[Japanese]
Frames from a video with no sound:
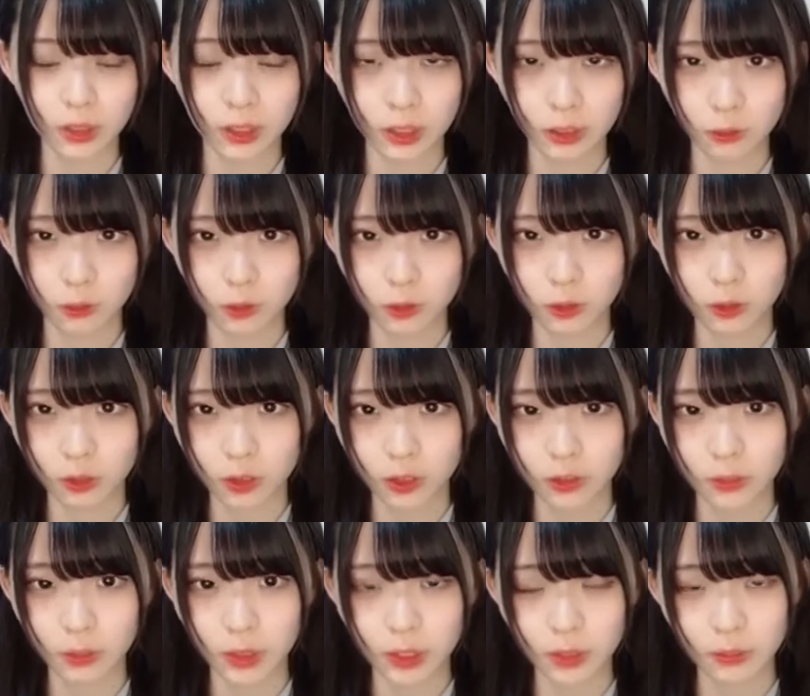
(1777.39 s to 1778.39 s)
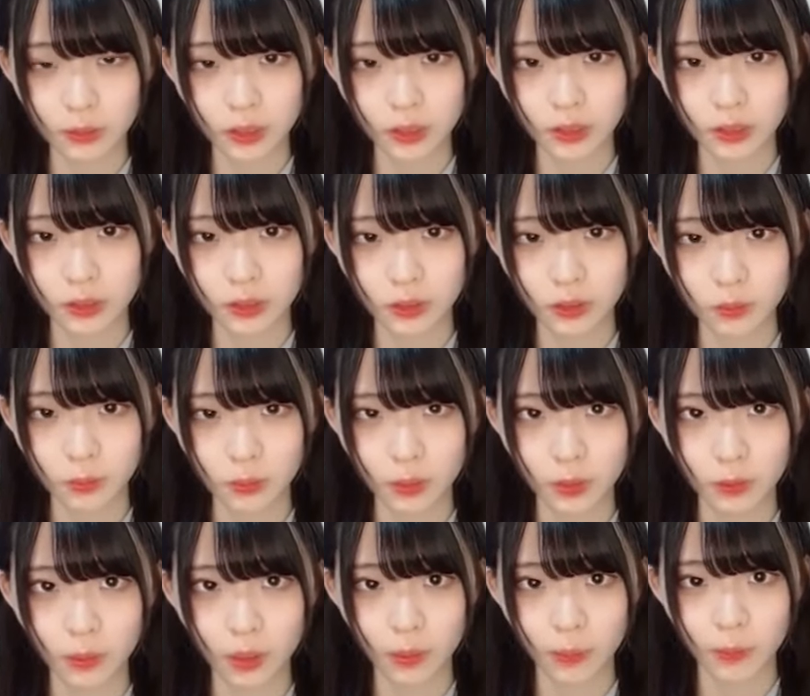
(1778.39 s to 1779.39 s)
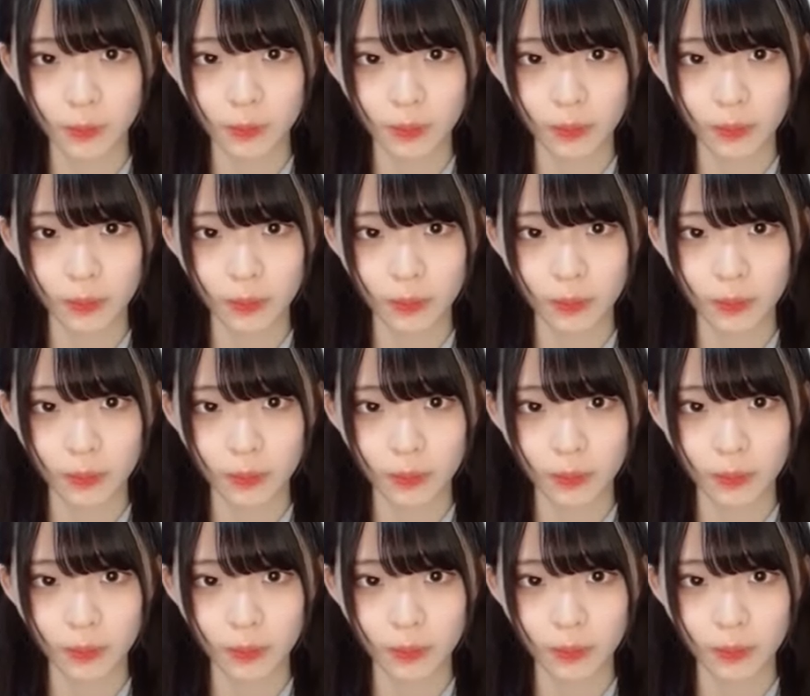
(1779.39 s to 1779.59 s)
ちがもうとってもありますこんばんは